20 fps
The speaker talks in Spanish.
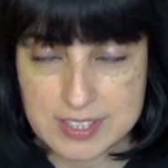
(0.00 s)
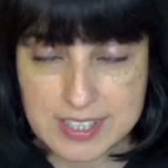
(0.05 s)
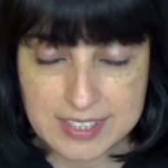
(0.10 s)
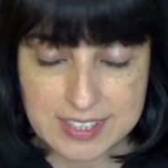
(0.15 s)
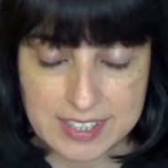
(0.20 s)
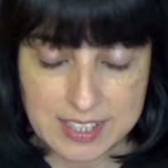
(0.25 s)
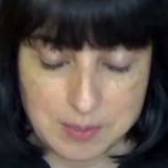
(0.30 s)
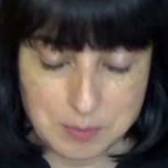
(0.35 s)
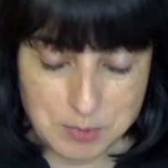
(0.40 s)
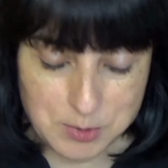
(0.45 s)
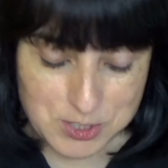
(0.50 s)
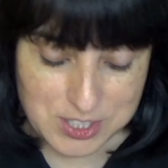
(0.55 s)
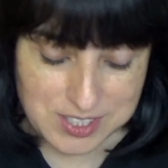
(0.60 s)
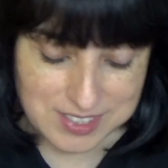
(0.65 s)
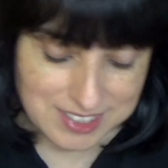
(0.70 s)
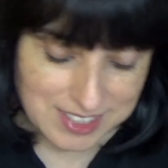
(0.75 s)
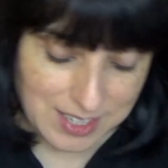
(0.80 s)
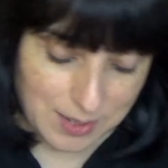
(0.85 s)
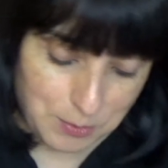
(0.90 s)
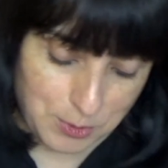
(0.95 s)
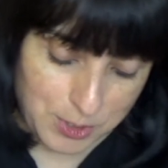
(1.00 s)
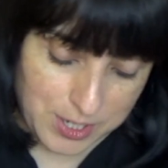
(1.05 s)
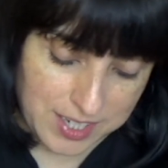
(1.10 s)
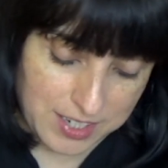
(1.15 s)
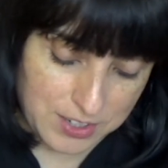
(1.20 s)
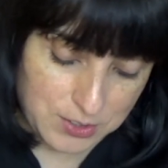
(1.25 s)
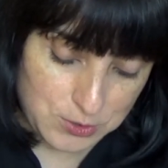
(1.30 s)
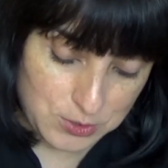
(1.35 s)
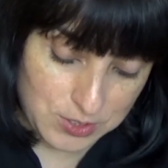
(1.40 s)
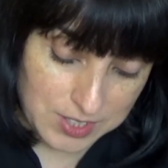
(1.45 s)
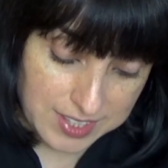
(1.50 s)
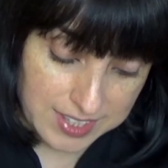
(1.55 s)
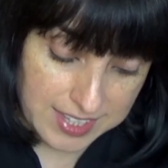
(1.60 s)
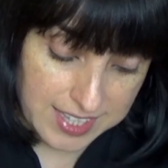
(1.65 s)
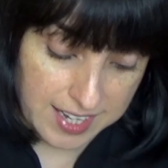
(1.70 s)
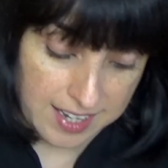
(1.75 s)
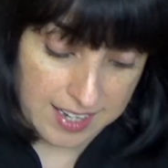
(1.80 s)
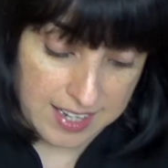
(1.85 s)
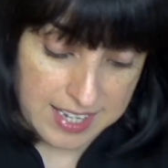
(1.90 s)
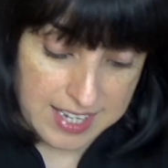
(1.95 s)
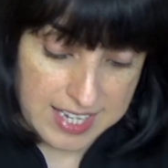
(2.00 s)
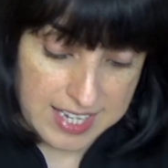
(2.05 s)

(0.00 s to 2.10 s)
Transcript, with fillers: Ya tenemos esta buena noticia.